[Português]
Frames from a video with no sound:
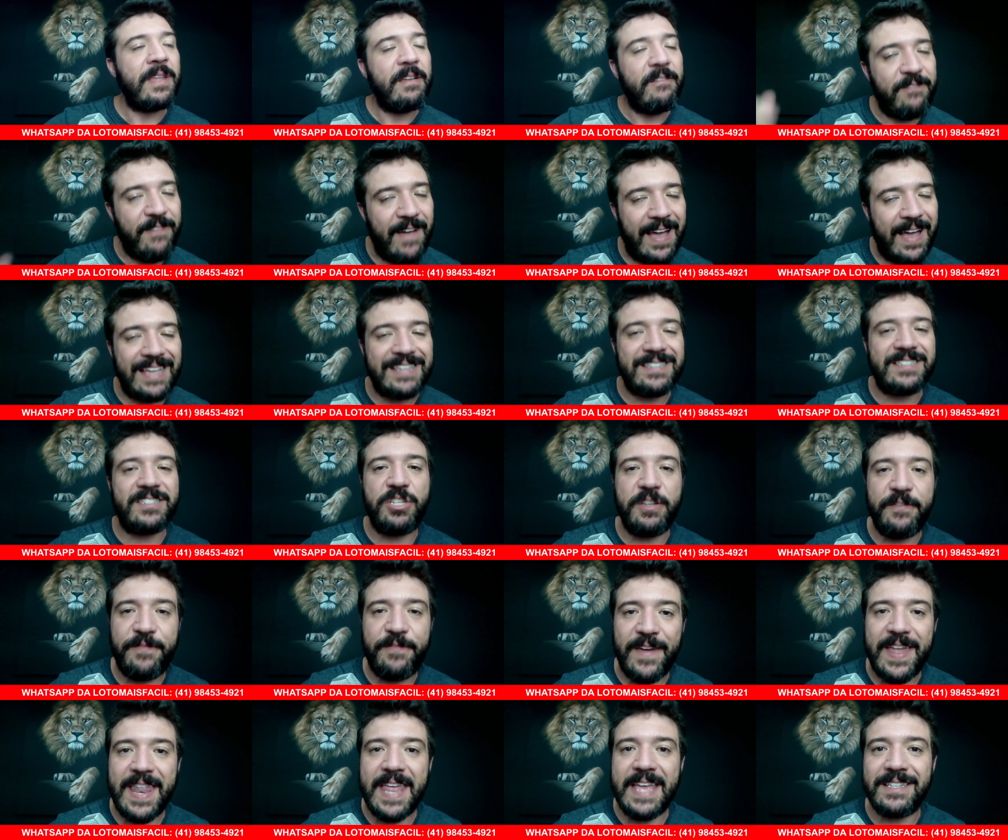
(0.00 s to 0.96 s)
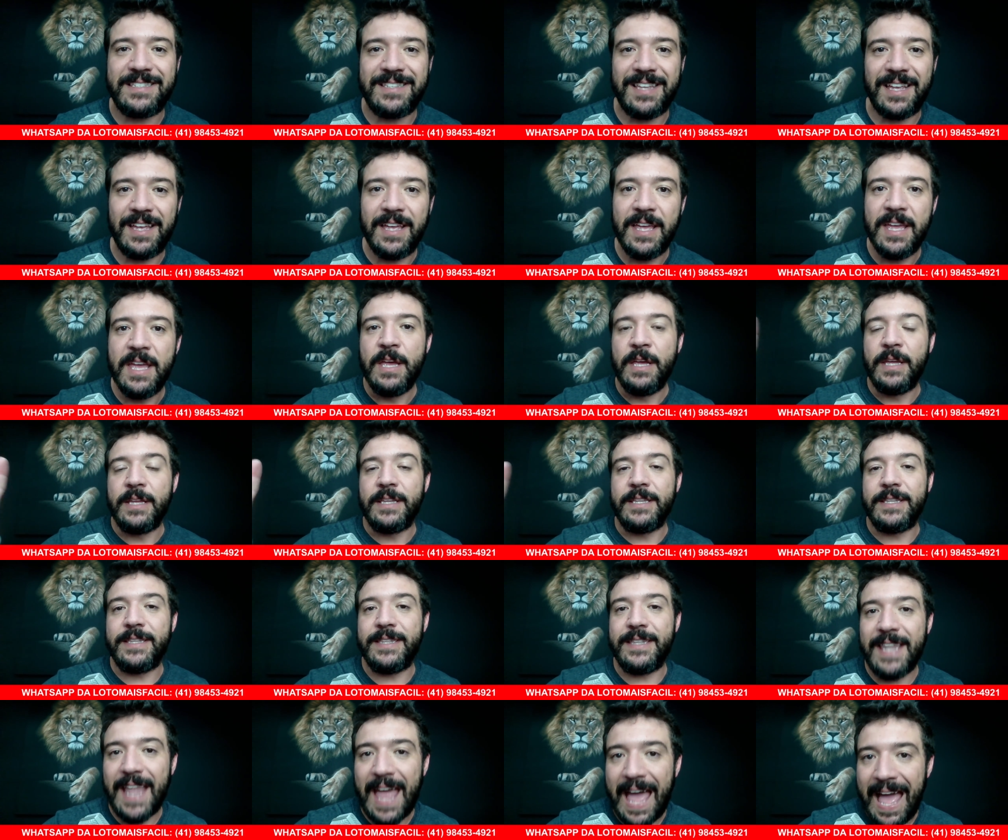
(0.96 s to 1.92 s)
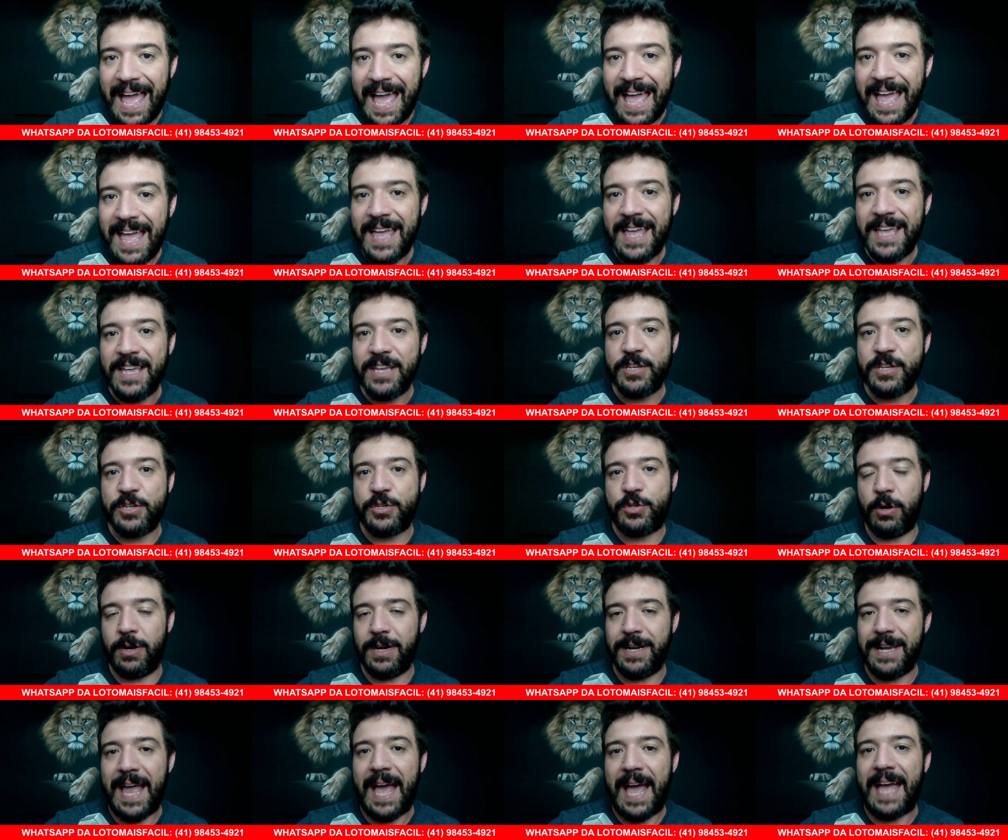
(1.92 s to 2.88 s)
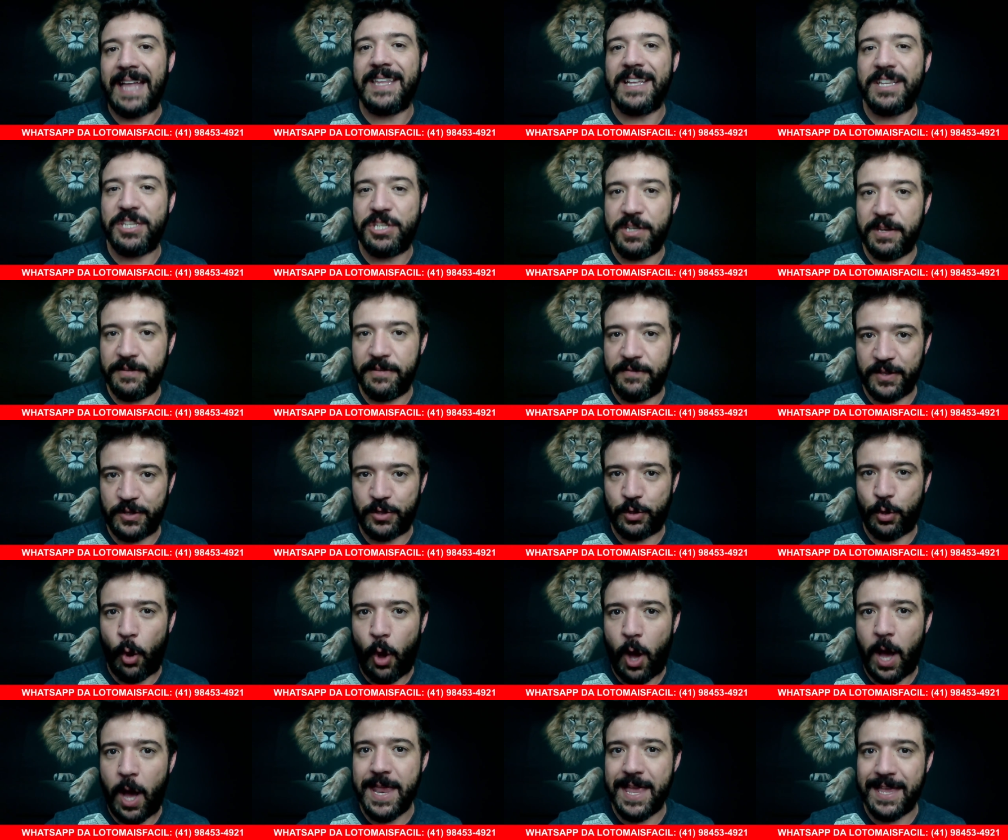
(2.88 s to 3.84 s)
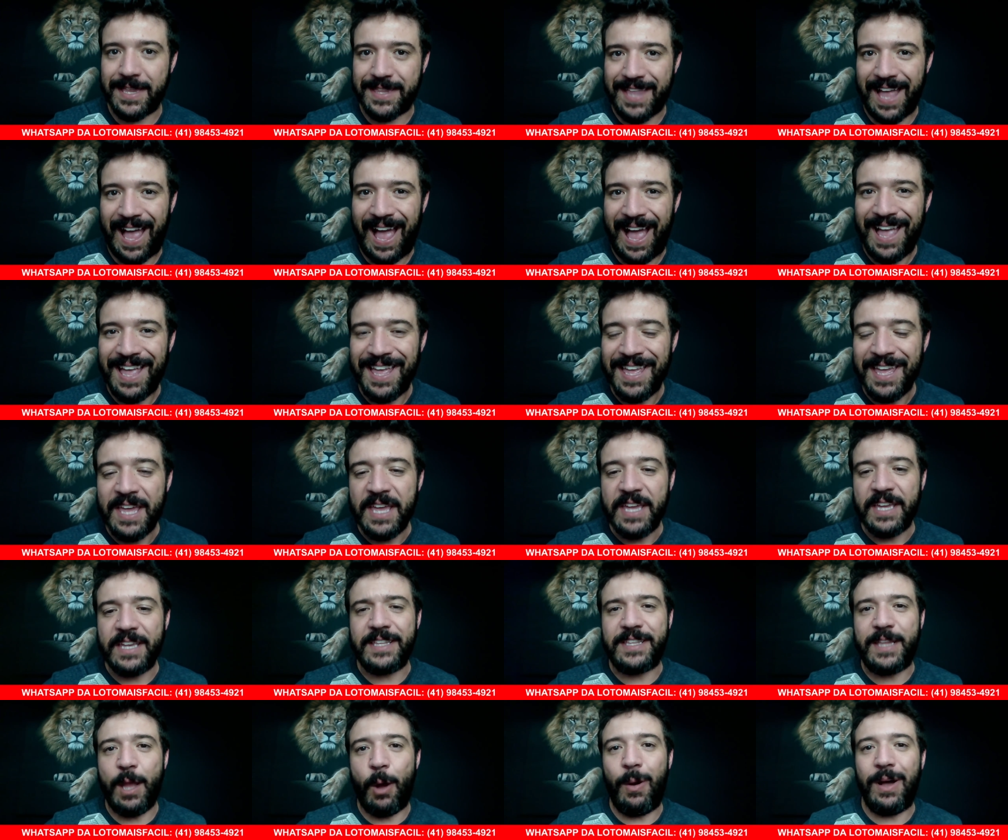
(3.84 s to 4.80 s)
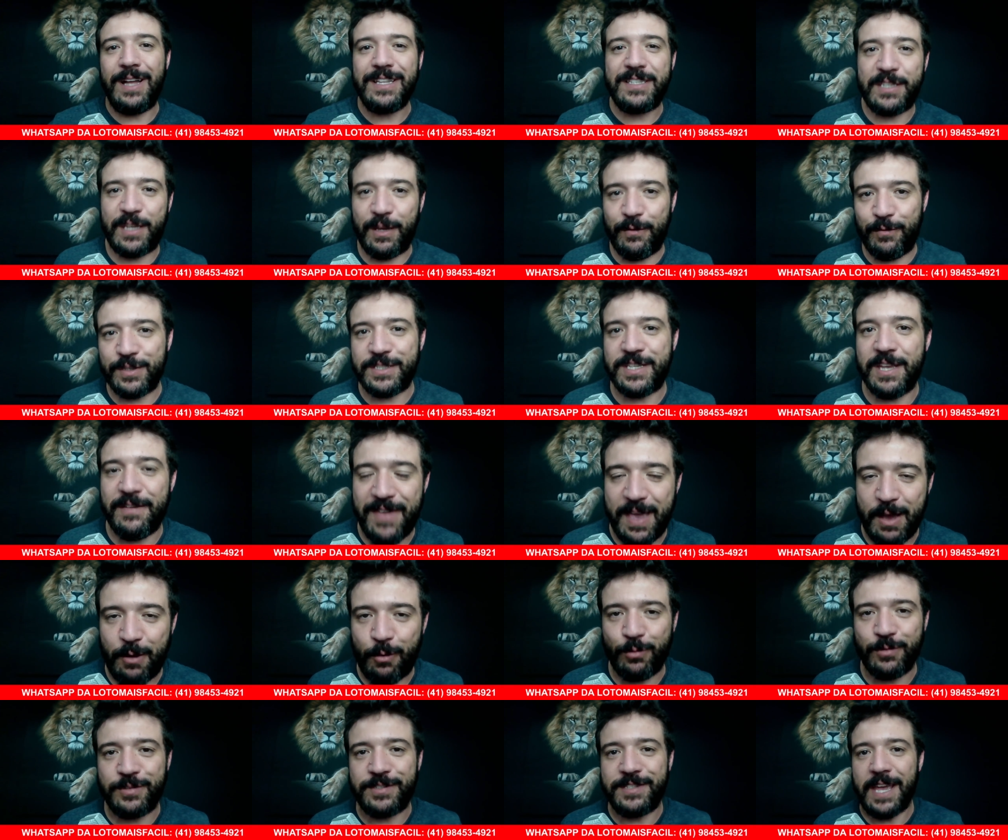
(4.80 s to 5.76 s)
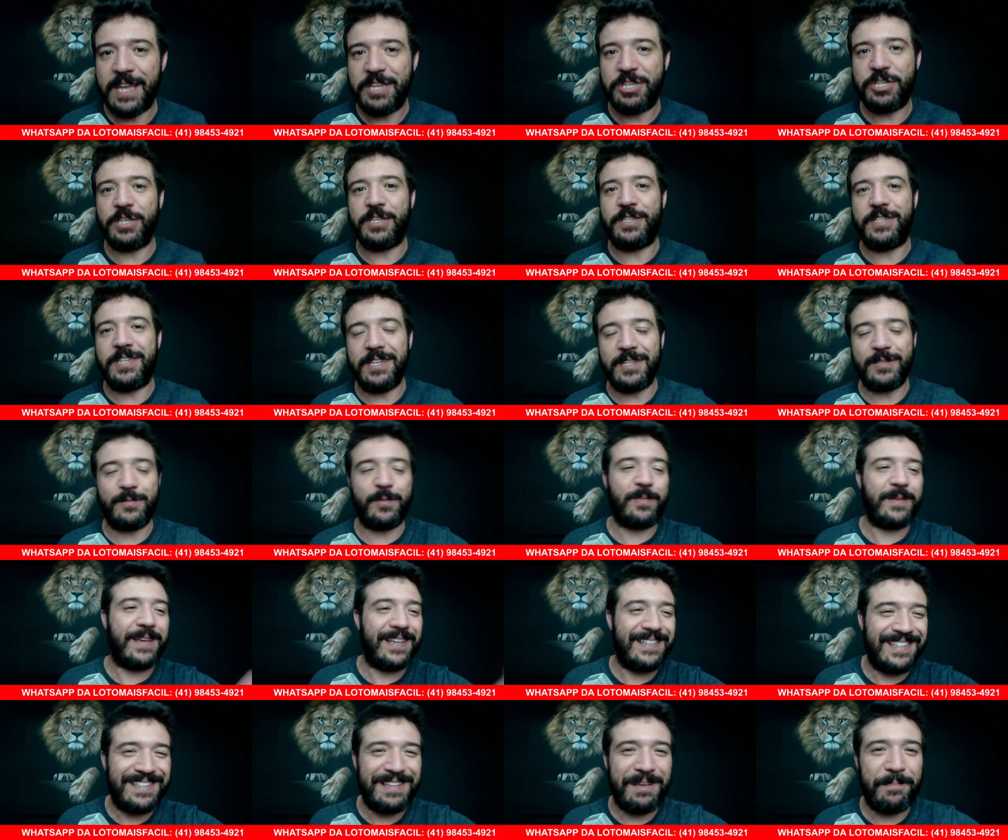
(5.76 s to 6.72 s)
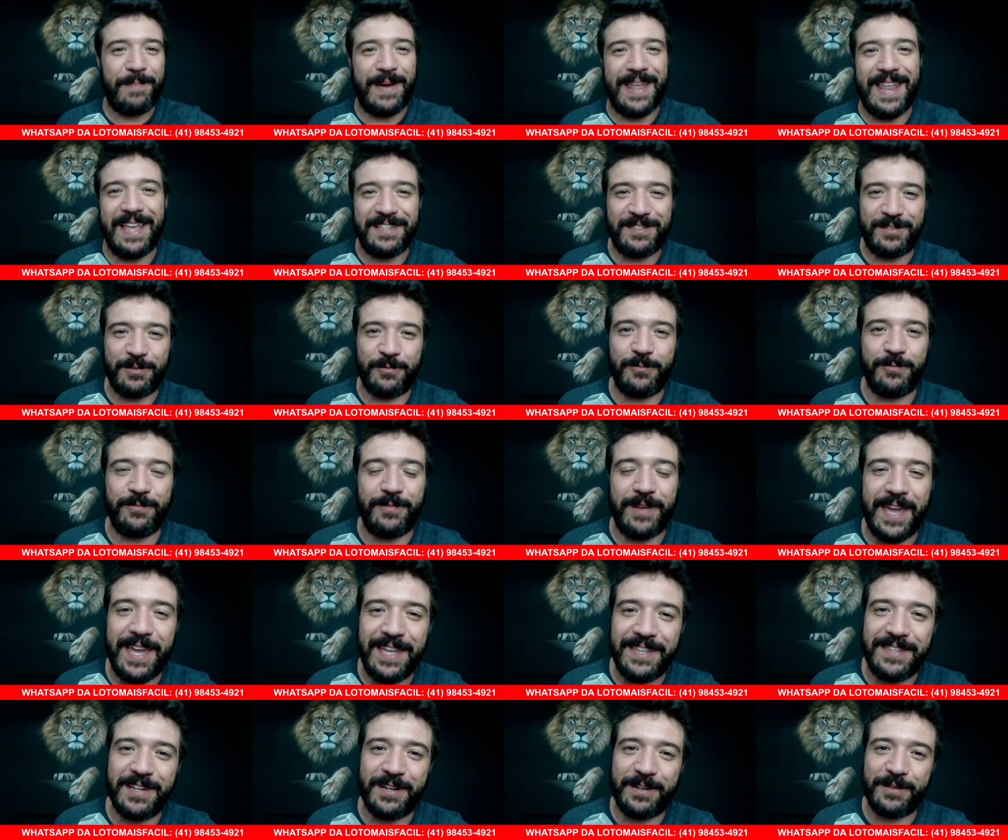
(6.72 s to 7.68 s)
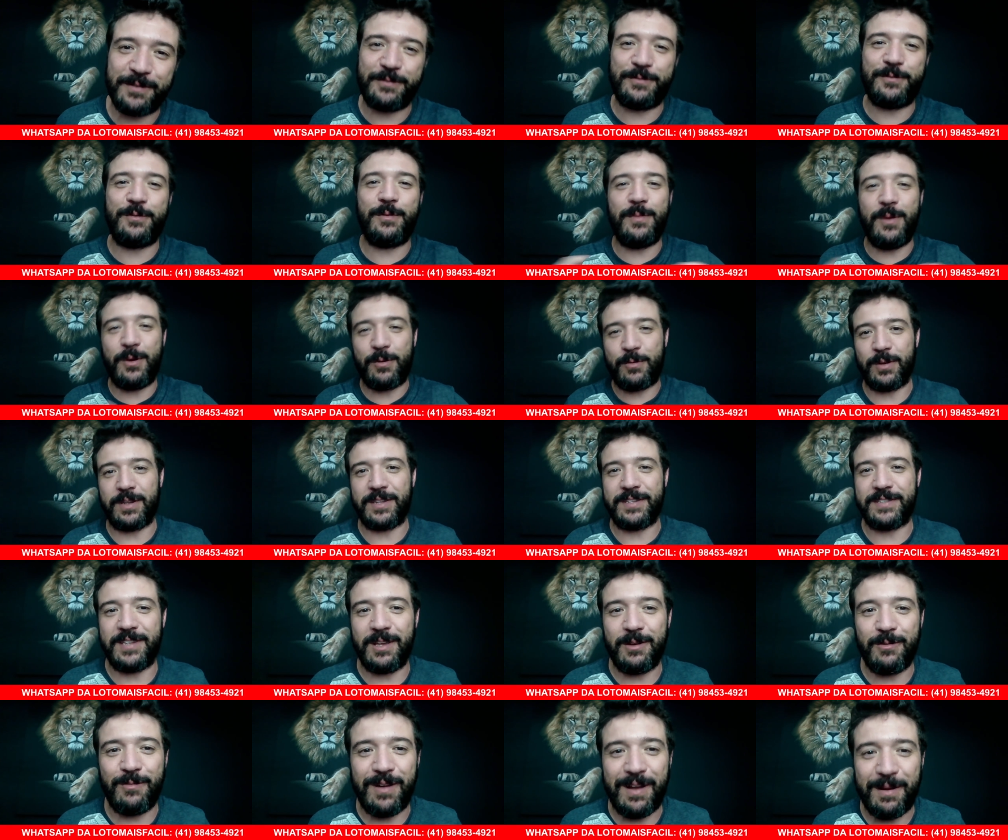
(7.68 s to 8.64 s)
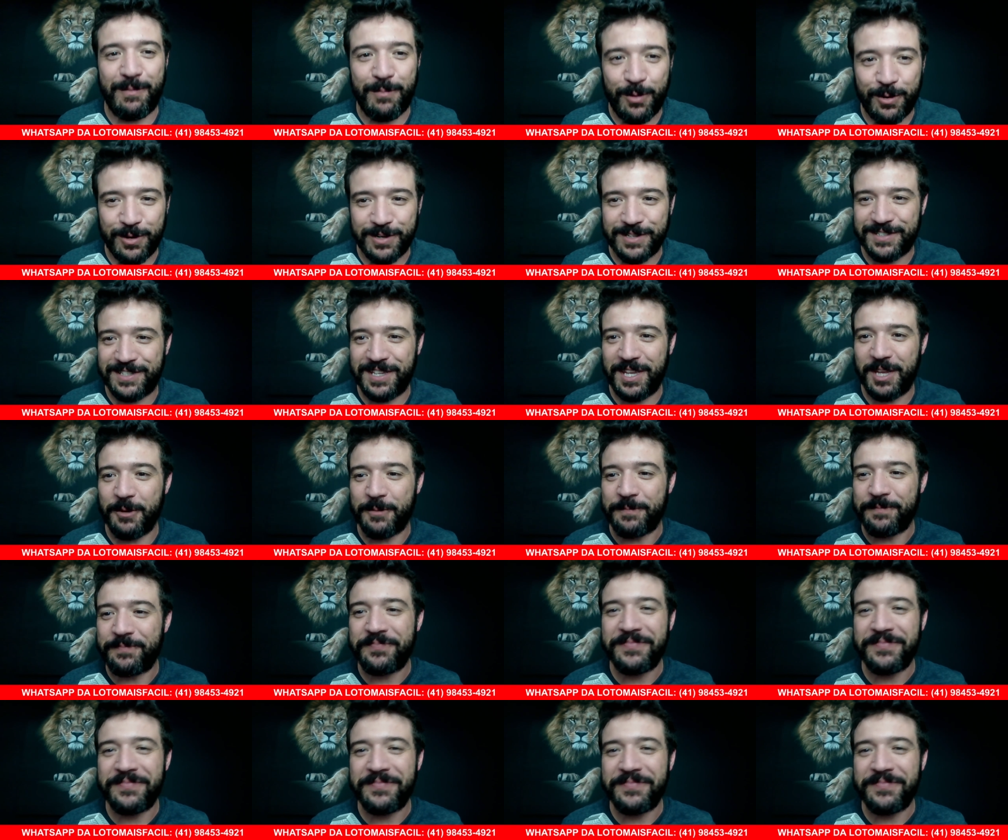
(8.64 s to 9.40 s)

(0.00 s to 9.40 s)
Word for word: faz diferença na jornada de vitória, tá? Então, antes que você venha com ceticismo, porque às vezes aparece um hater do meu coração, um amorzinho,